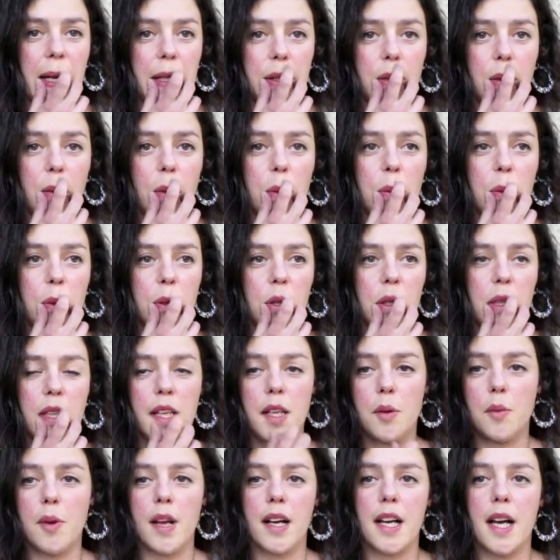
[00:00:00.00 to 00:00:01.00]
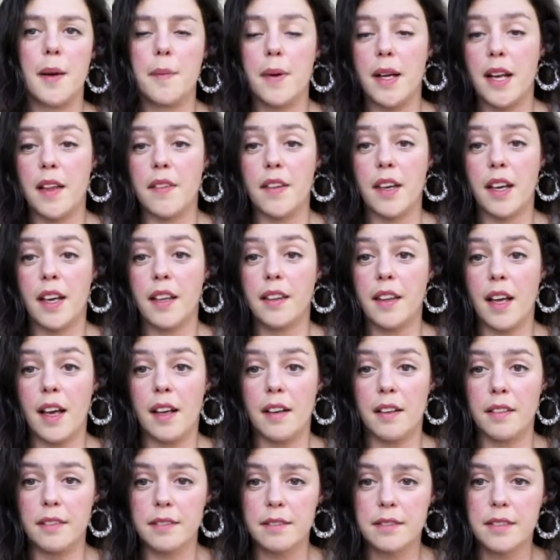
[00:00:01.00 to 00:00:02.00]
todo el mundo tiene una cámara
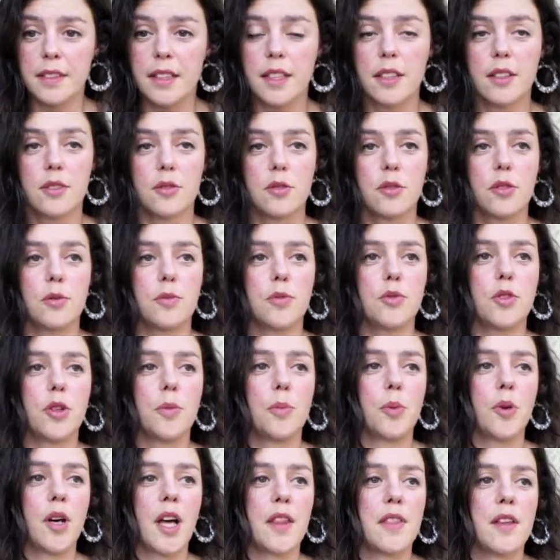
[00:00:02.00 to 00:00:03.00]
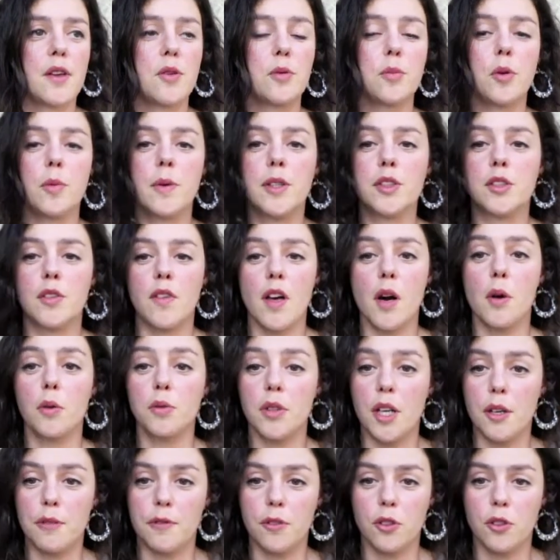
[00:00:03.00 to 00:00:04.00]
digital, todo el mundo puede hacer en un momento dado una